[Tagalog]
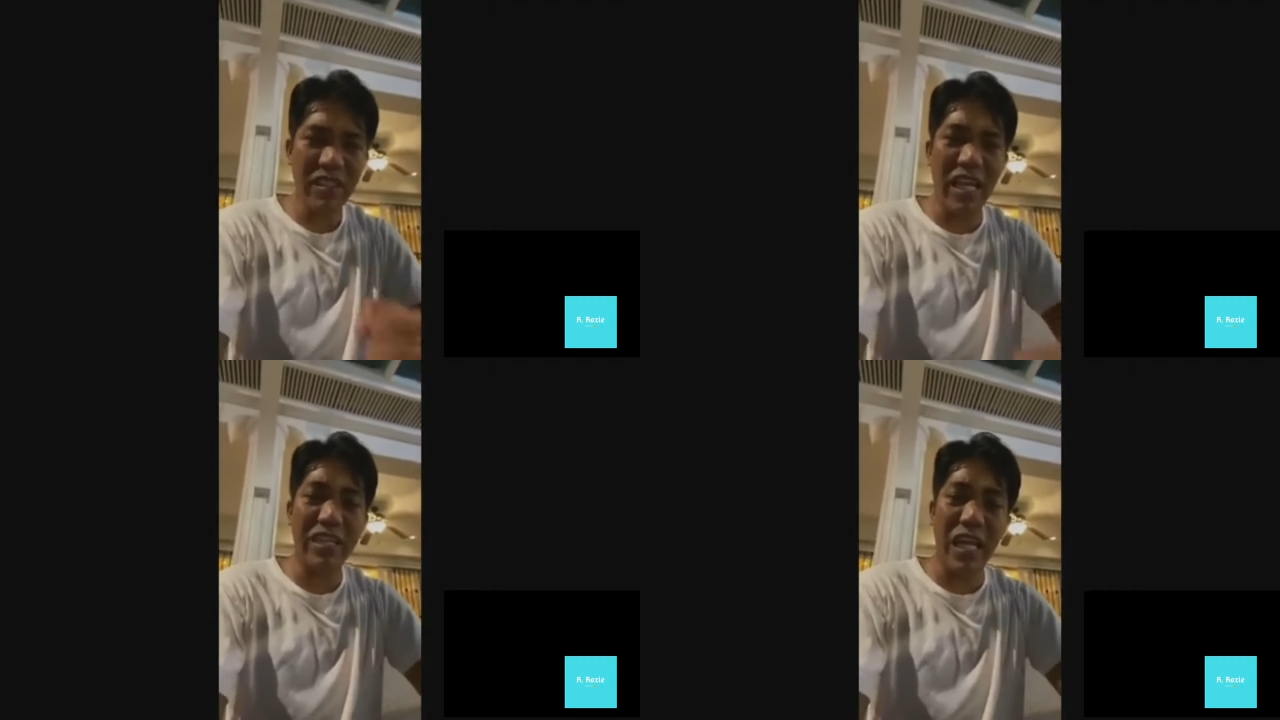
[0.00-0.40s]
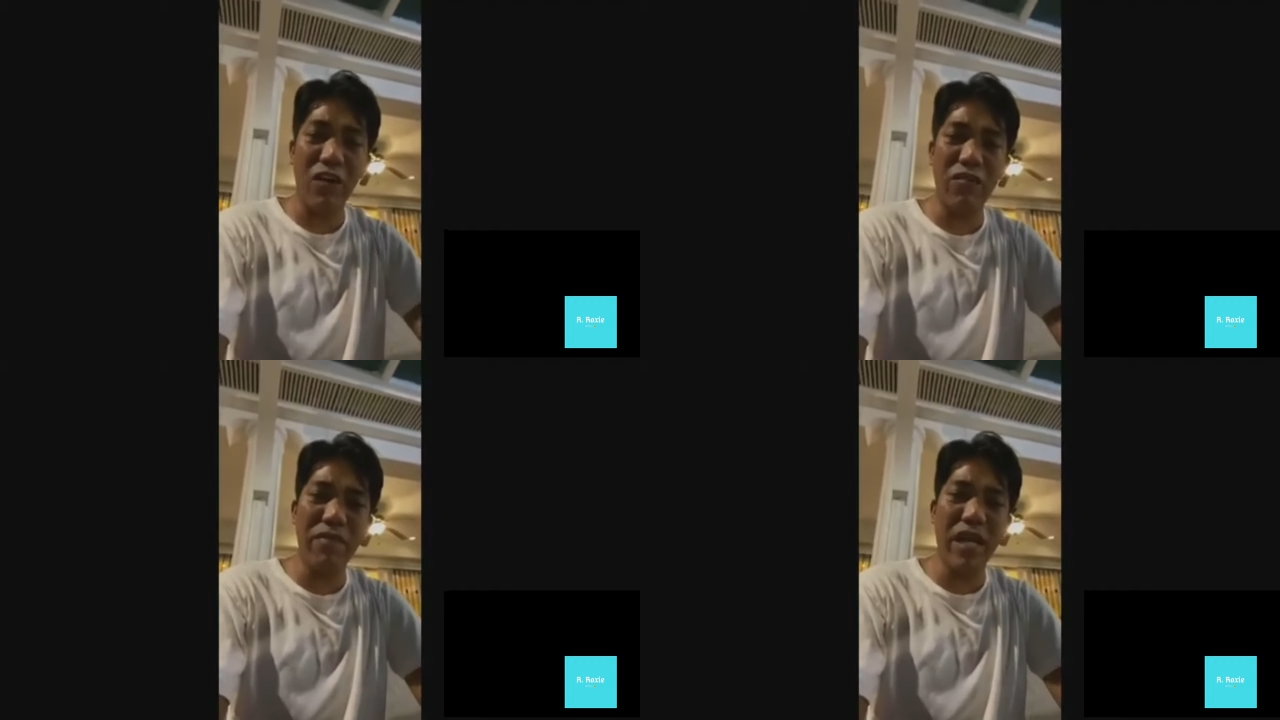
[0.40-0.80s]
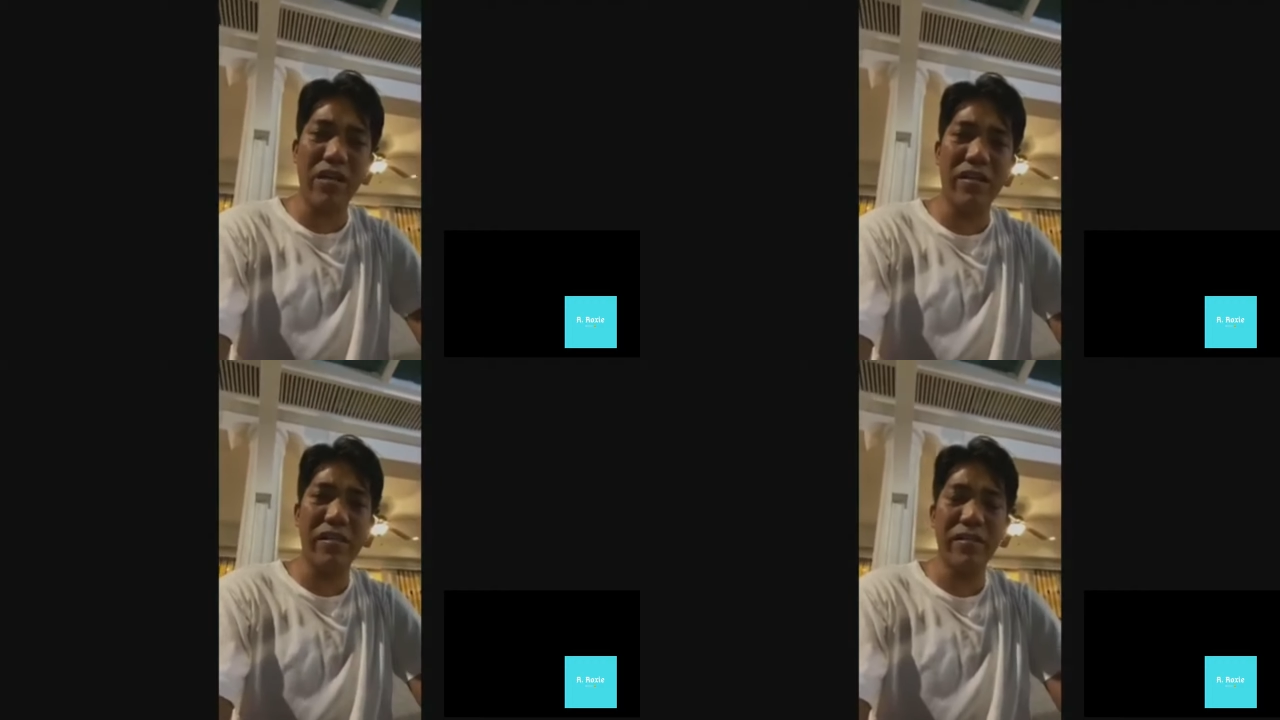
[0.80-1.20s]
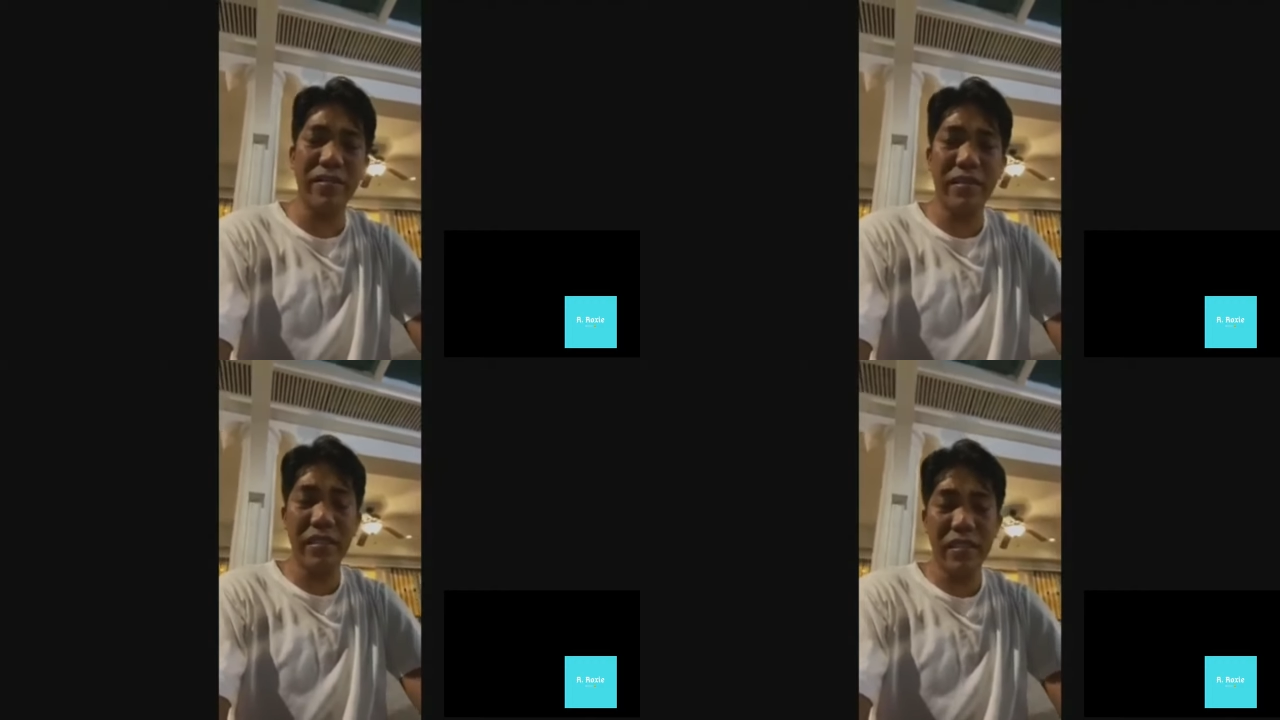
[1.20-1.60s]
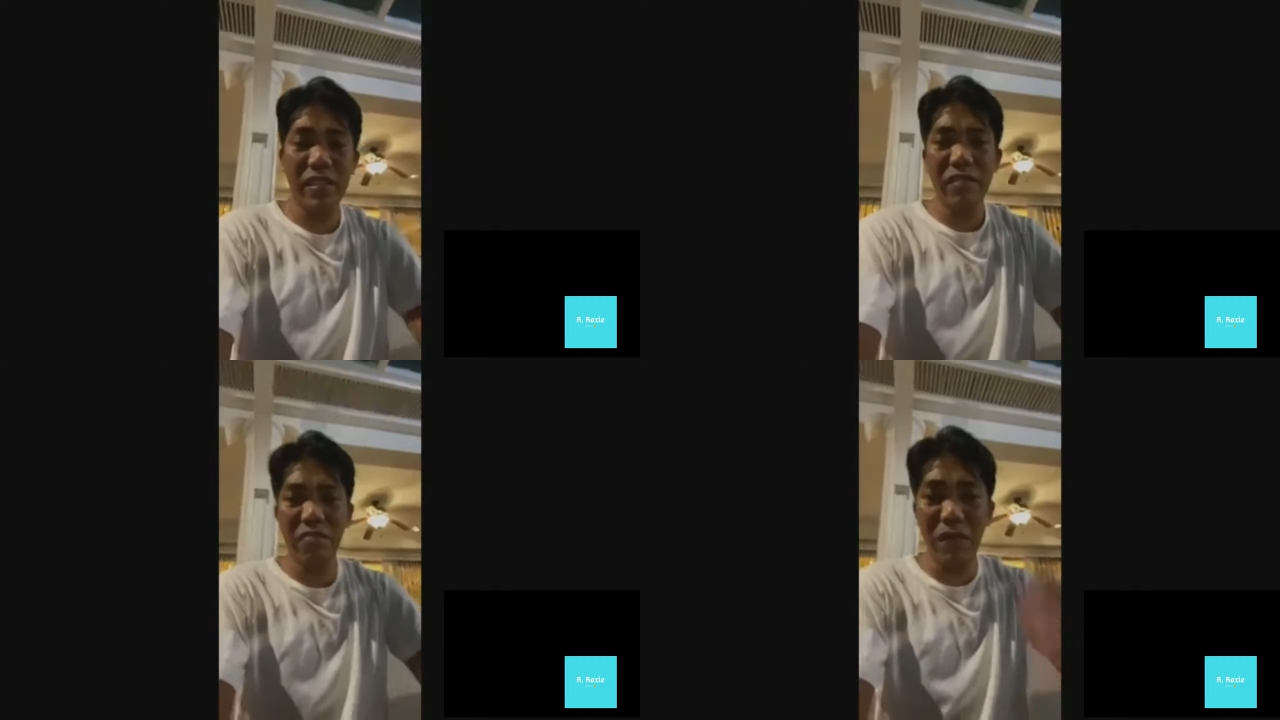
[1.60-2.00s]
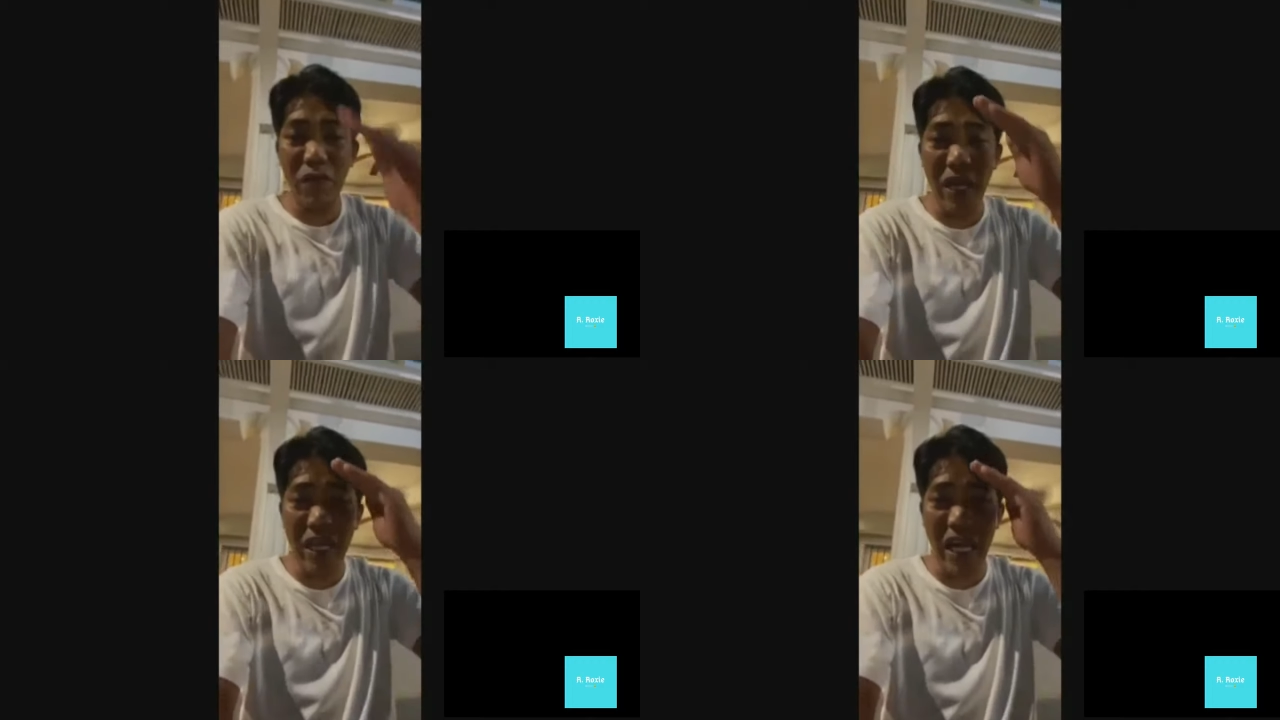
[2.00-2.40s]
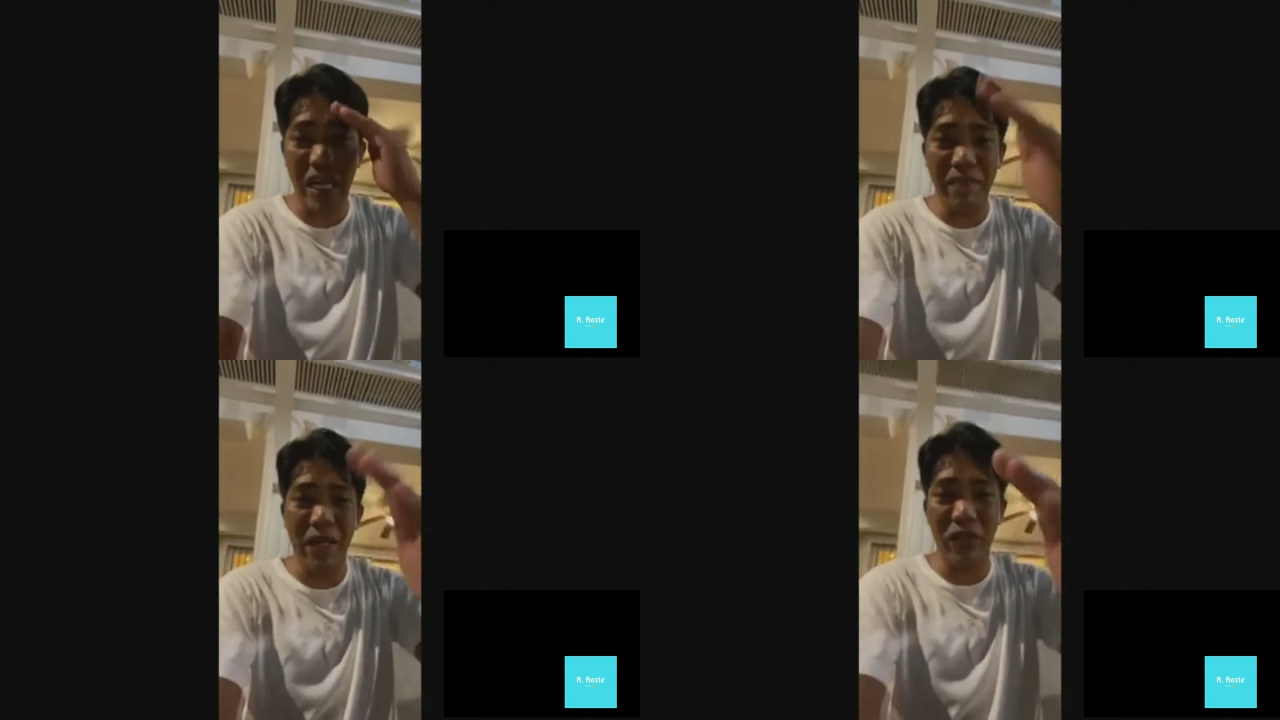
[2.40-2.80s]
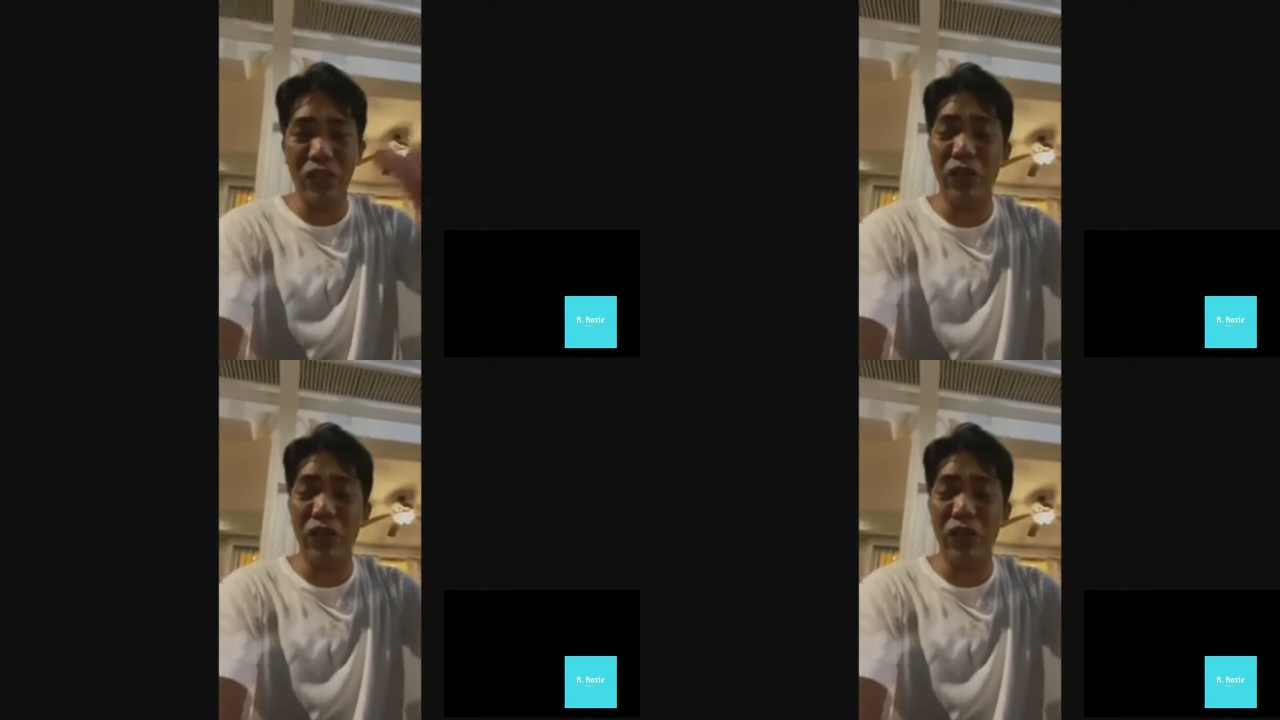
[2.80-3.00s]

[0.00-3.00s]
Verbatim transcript: Daladala ko yung bayag ko. Mabuhay ka. Mayor